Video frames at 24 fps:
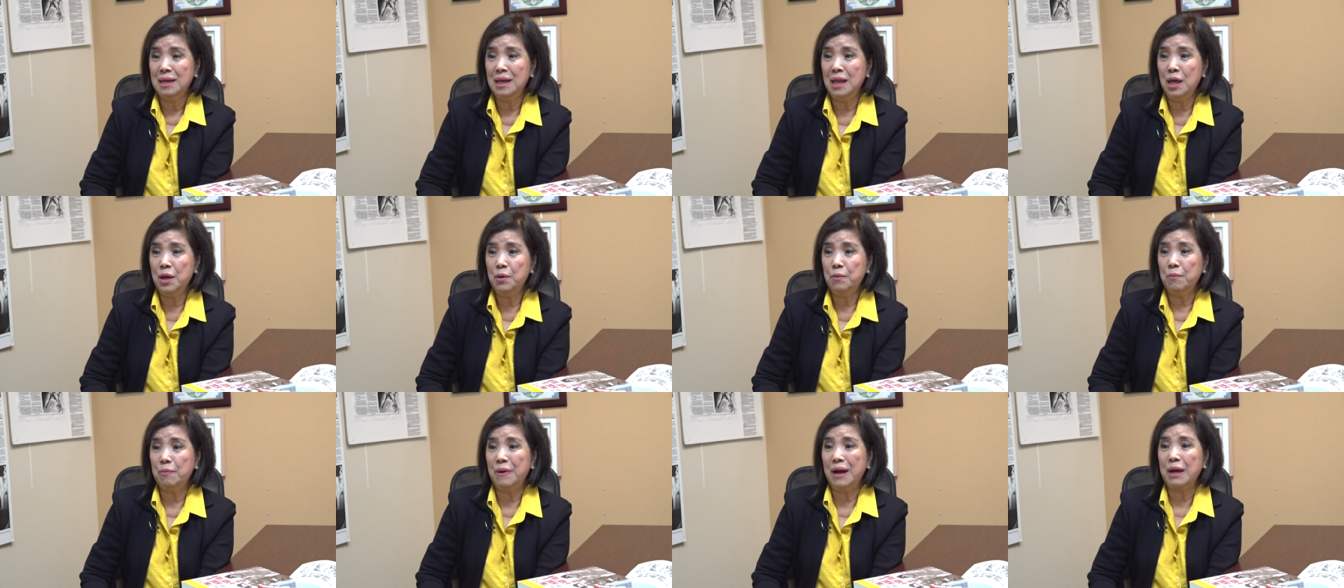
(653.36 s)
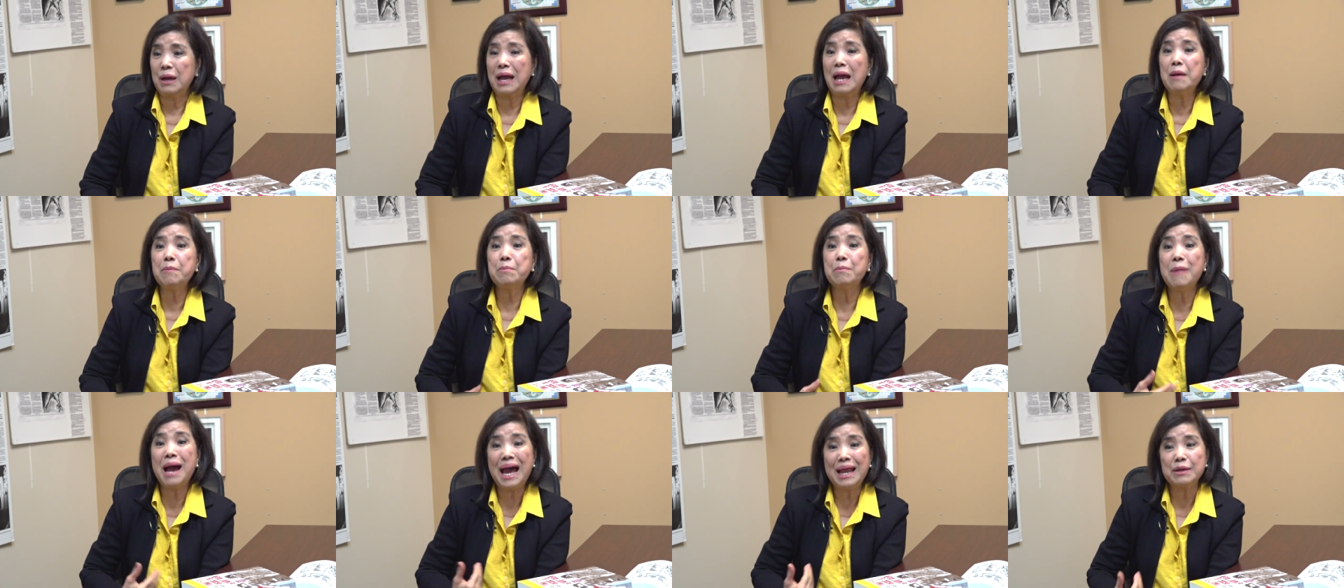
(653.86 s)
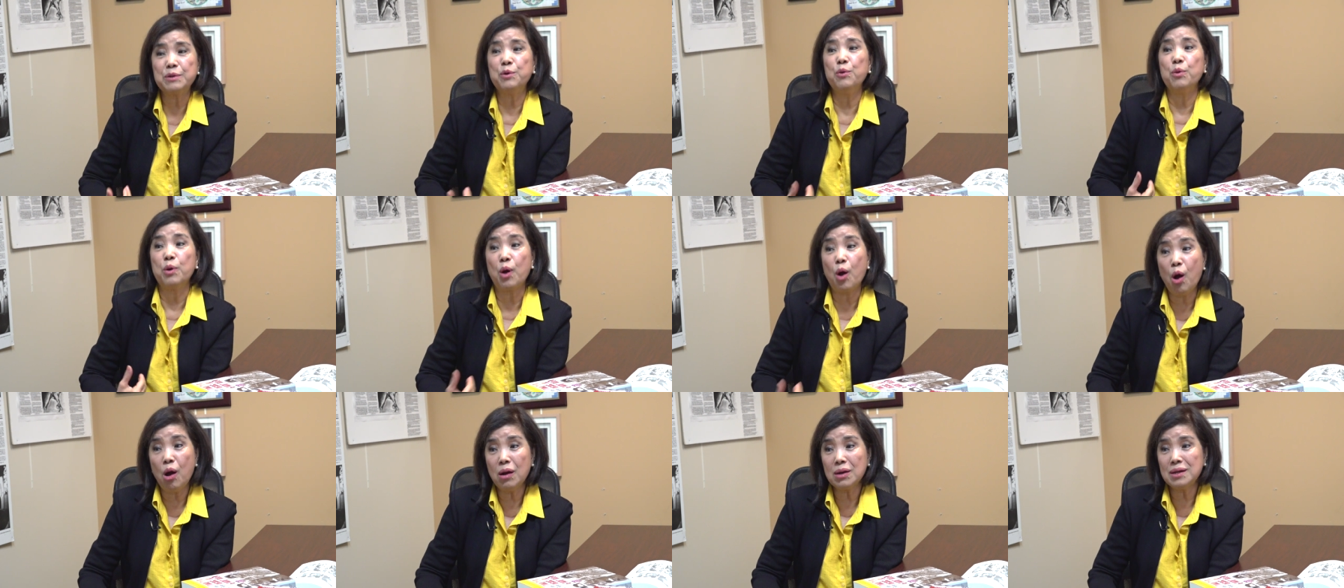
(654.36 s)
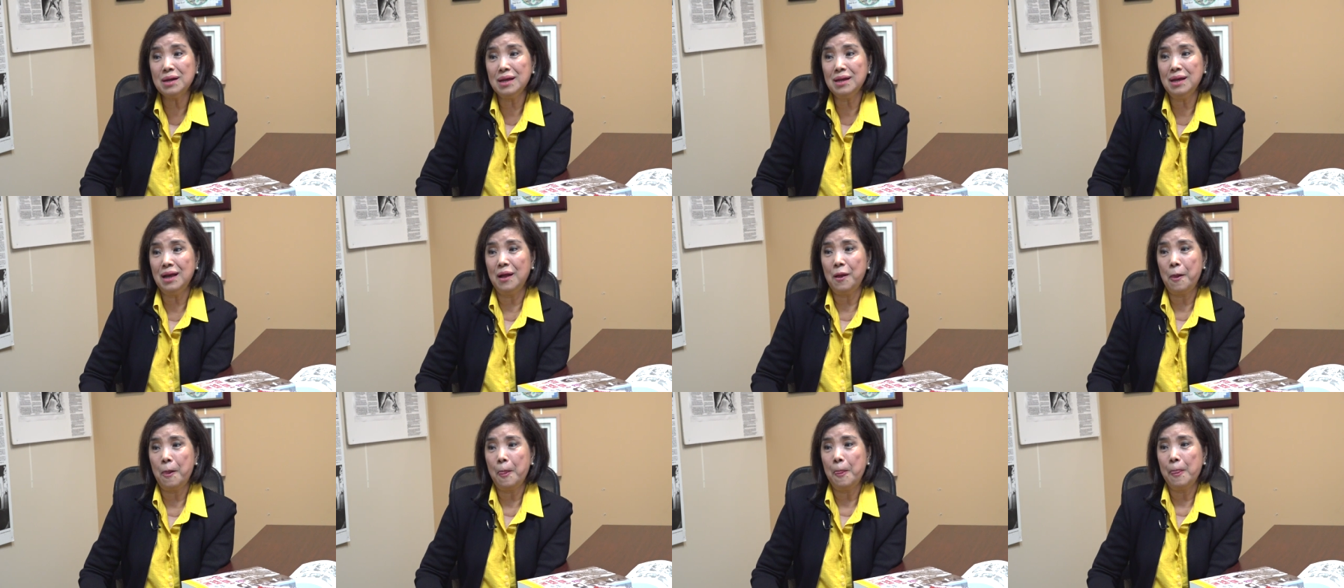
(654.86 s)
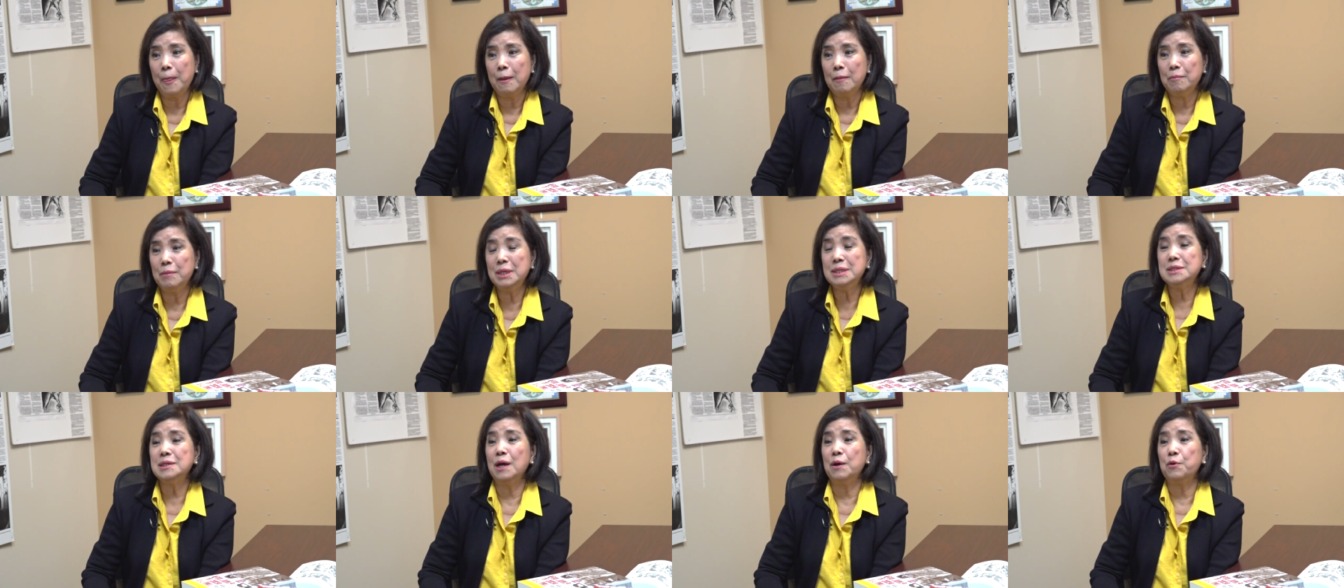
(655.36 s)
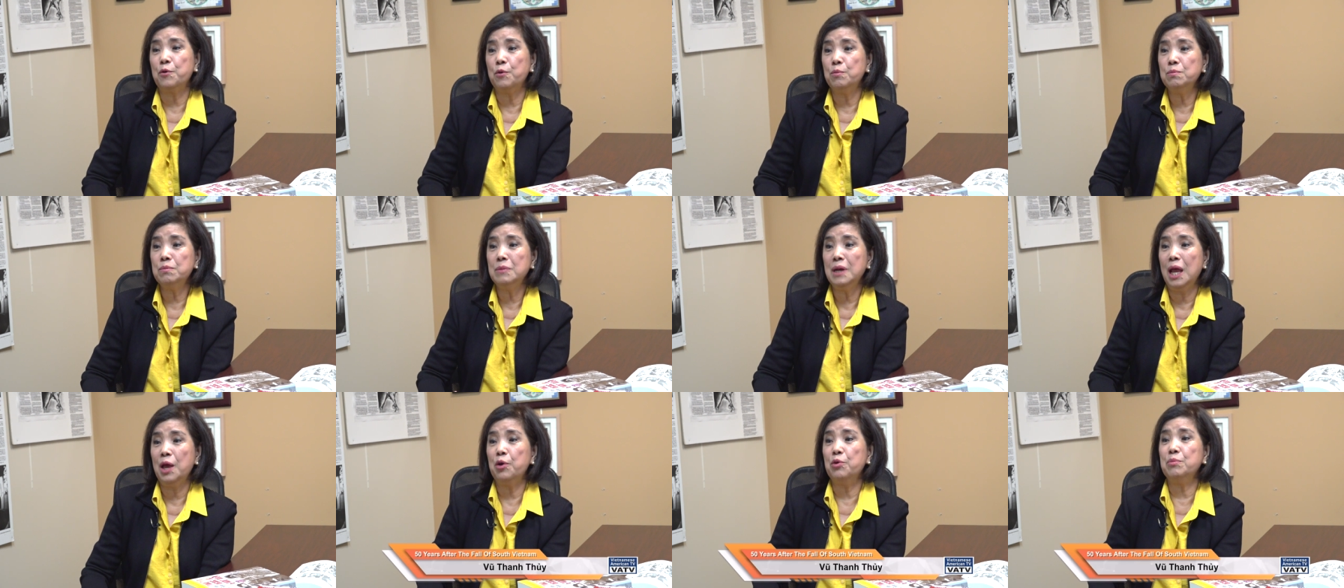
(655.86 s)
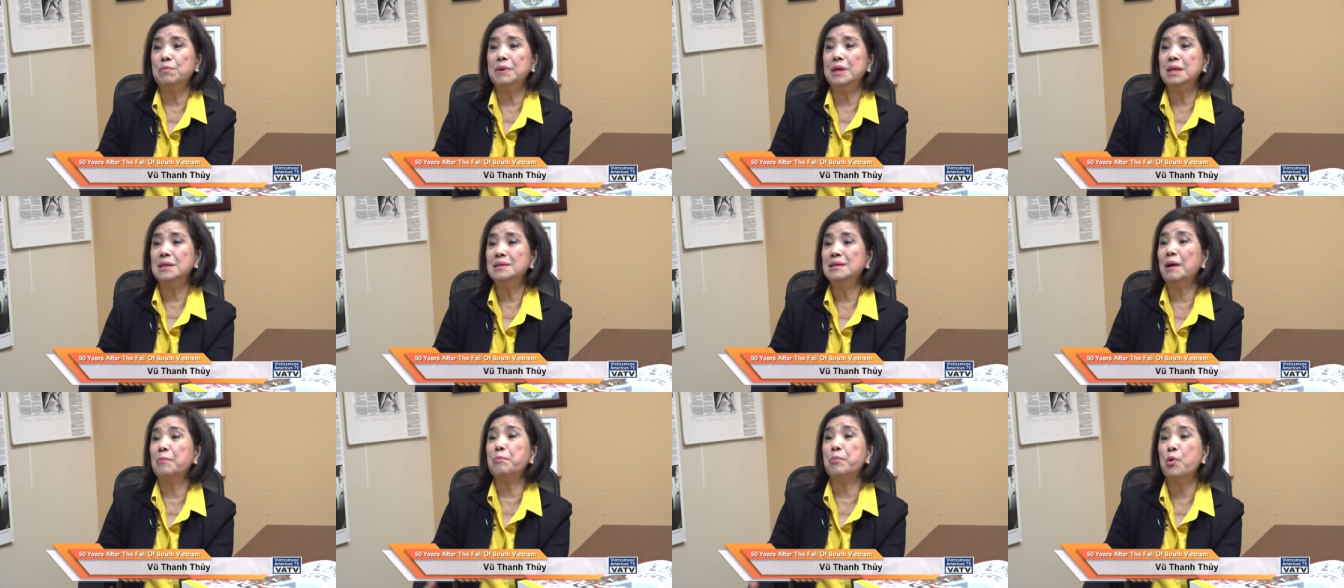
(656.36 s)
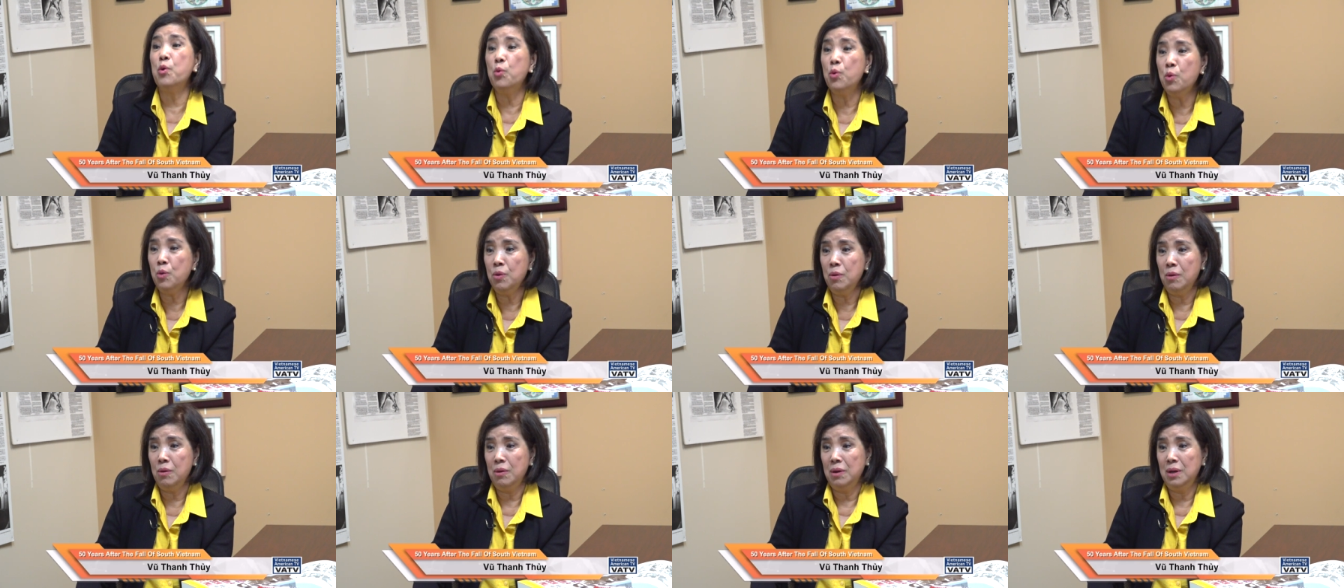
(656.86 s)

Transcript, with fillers: nếu mà các bạn của con á bây giờ cũng đều bị nhập ngũ